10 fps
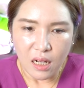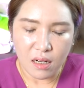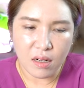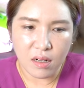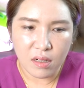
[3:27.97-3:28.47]

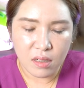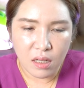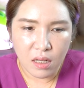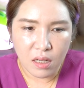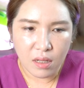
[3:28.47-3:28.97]
어,
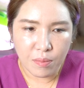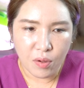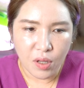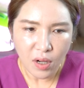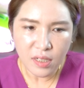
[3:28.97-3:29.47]

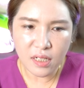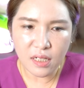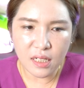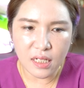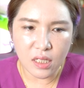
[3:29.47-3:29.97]
뭐
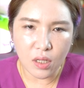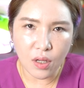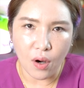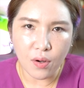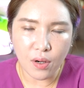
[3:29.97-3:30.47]
현실을 직접
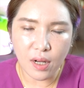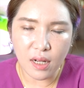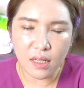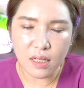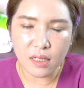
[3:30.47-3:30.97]

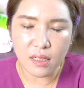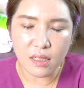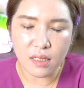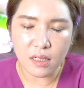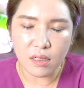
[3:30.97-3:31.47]
겪어야
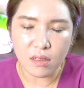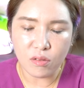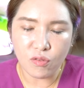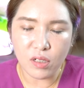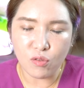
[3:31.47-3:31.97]
되는 어,
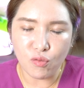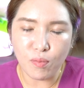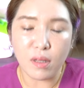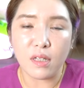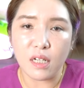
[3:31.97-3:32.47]
우리
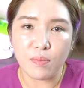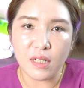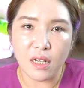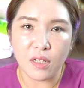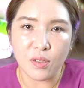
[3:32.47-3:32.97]
국민들
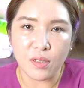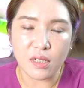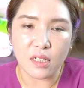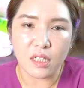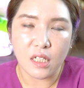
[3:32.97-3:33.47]

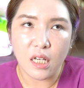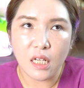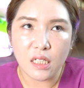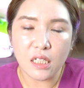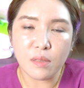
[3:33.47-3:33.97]
입장에서는
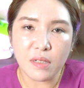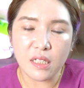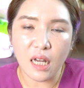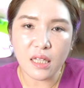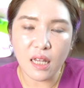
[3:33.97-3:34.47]
지금 이
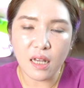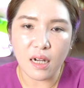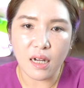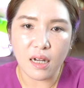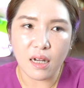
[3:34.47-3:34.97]

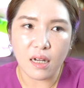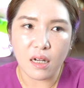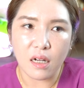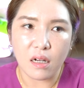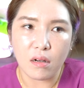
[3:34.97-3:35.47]

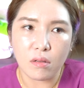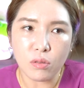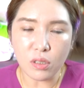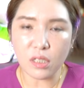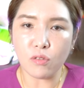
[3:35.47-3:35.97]
사태가 어,
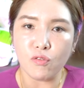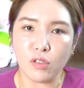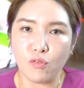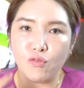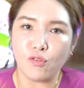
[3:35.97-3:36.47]
솔직히
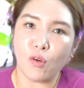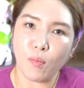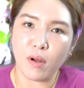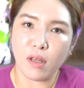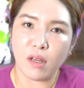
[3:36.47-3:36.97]
우린 누구를
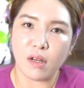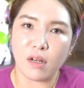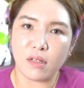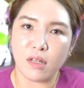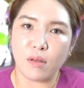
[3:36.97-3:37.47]

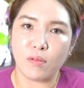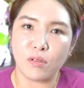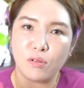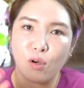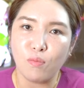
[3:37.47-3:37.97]
원망해야
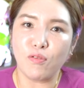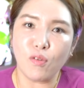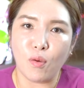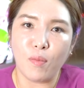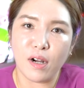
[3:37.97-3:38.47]
되냐면 정부를
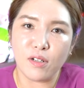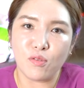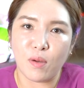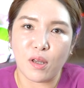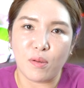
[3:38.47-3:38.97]
원망할
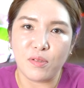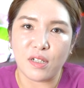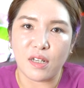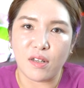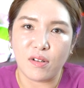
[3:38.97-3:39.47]
수밖에
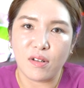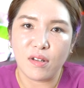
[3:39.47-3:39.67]
없잖아요.